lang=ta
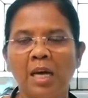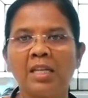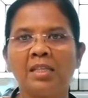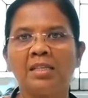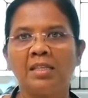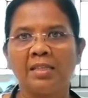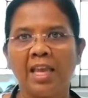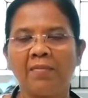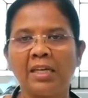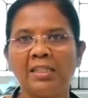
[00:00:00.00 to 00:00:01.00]
மருந்து
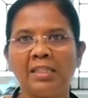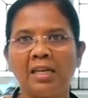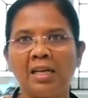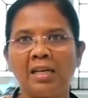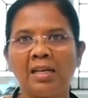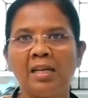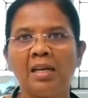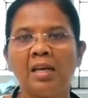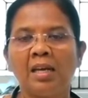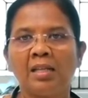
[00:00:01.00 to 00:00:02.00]
தேவைகளுக்காக
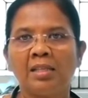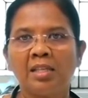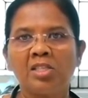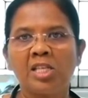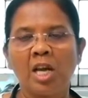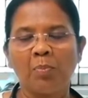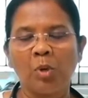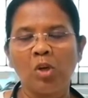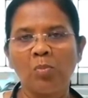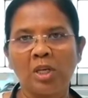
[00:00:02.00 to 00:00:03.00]
திருச்சி
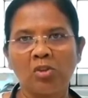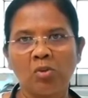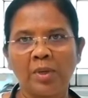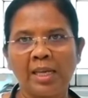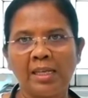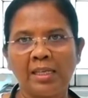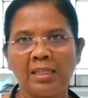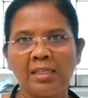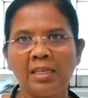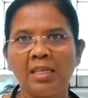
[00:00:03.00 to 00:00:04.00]
அப்போலோ
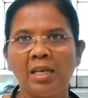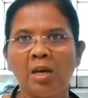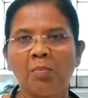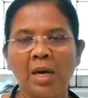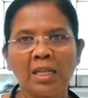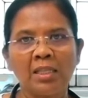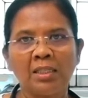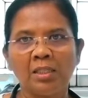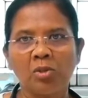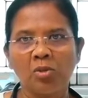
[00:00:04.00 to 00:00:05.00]
மருத்துவமனையிலிருந்து
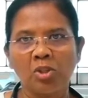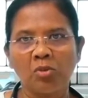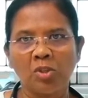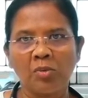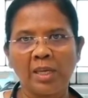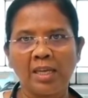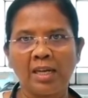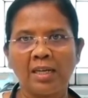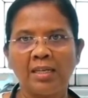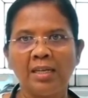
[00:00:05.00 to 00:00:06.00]
மருந்துகள் கொடுத்து
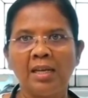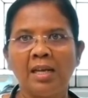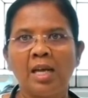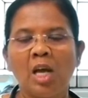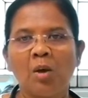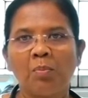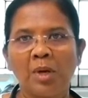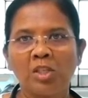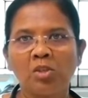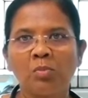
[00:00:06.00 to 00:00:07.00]
உதவுகிறார்கள்
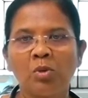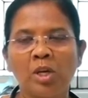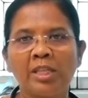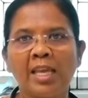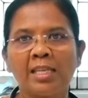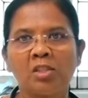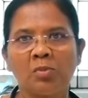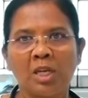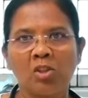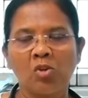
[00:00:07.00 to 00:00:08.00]
மற்றும் குழந்தையேசு
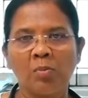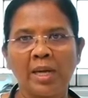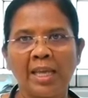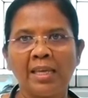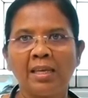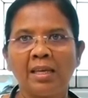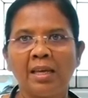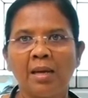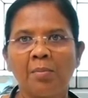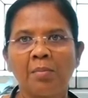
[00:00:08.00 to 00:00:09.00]
மருத்துவமனை
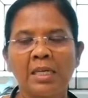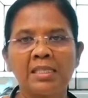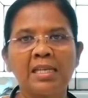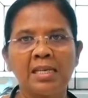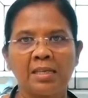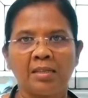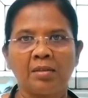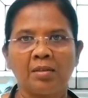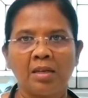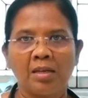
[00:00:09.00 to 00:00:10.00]
மற்ற
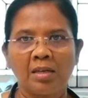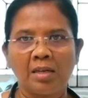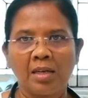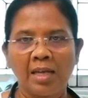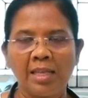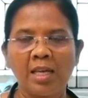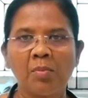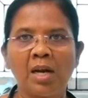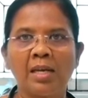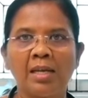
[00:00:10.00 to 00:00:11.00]

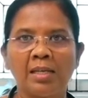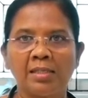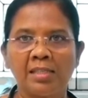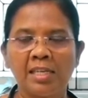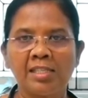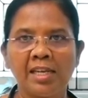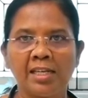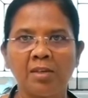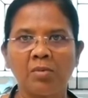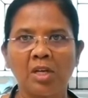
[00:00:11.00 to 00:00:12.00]
அதிகமான சிகிச்சை
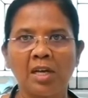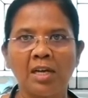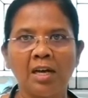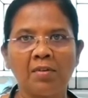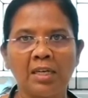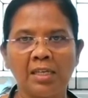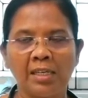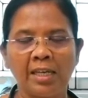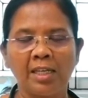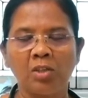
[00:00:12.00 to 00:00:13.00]
அளவுக்காக அவர்கள்
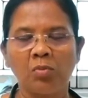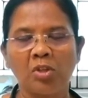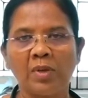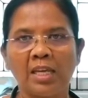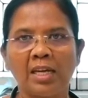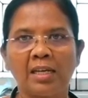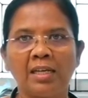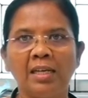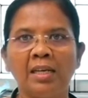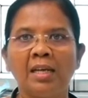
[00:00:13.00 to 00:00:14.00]
எங்களுக்கு
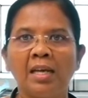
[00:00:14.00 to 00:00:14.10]
உதவுகிறார்கள்